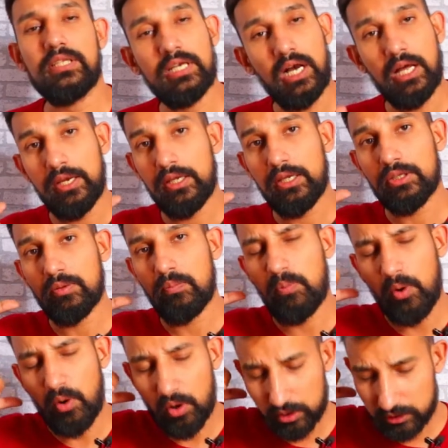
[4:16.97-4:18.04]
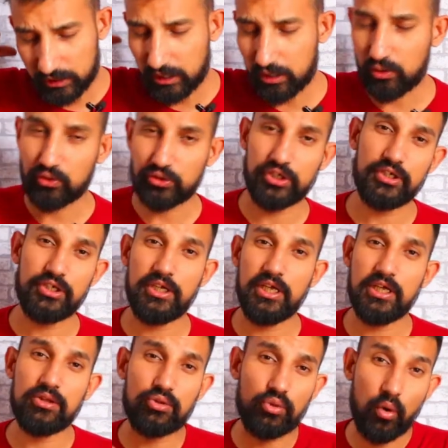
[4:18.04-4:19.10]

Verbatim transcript: दिखाने की तो बहुत ज़्यादा कोशिश की है